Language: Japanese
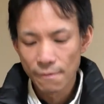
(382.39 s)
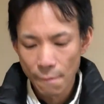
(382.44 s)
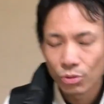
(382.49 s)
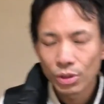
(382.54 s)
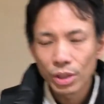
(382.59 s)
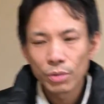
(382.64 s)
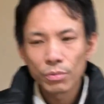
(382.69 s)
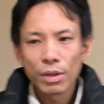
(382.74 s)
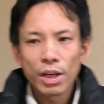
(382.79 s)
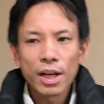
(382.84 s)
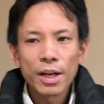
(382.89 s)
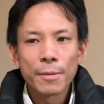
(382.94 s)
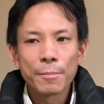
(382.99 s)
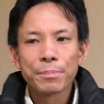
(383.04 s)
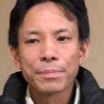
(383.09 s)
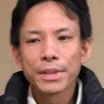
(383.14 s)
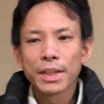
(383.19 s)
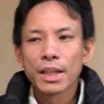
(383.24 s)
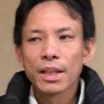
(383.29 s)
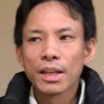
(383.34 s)
それは、
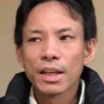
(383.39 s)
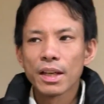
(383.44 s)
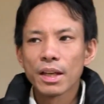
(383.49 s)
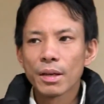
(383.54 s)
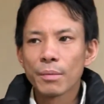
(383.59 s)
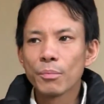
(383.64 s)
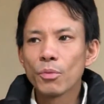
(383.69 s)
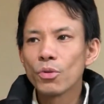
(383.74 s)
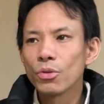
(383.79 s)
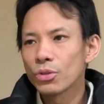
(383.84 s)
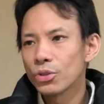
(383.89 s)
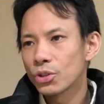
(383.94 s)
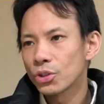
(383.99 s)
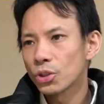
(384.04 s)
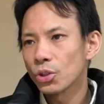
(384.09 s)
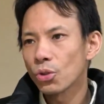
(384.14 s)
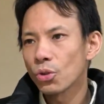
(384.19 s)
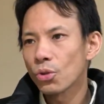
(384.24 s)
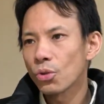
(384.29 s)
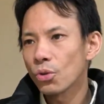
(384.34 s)
目
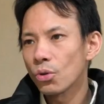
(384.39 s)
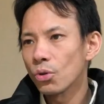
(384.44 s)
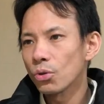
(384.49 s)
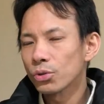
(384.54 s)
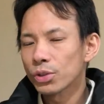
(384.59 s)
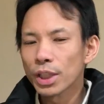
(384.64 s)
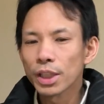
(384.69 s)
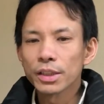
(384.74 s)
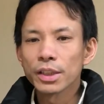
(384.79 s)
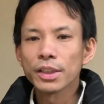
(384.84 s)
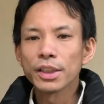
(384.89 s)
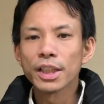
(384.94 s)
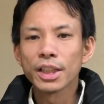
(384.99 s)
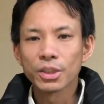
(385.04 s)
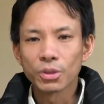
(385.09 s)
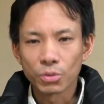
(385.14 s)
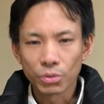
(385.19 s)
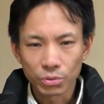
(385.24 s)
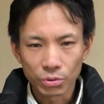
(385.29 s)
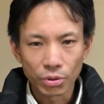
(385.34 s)
標を立てな
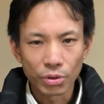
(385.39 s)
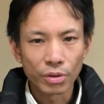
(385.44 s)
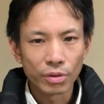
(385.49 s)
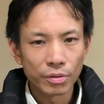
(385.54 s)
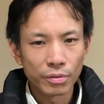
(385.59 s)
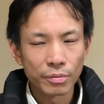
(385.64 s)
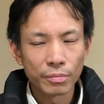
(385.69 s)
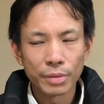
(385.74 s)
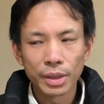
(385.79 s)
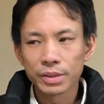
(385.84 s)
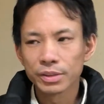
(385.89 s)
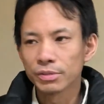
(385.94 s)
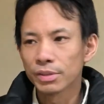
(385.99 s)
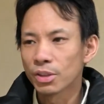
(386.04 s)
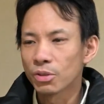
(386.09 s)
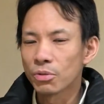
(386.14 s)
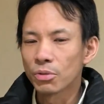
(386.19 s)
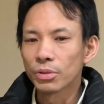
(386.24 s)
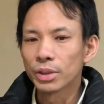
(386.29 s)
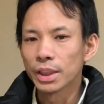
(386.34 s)
いこと、まず
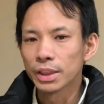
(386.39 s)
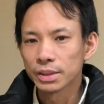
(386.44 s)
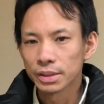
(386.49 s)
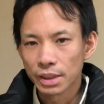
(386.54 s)
はここで